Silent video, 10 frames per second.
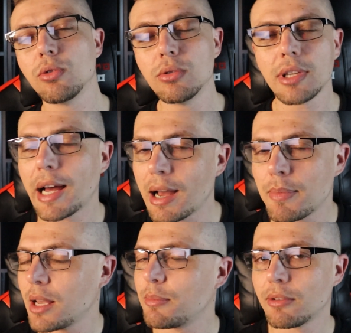em outra
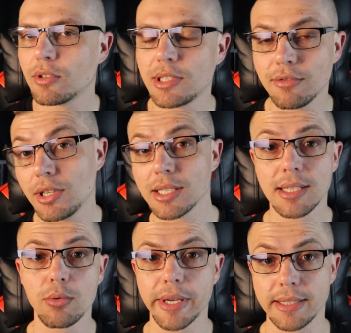aba aí para você ver na
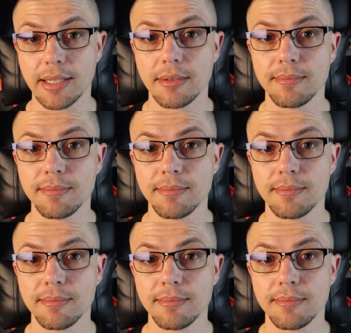sequência.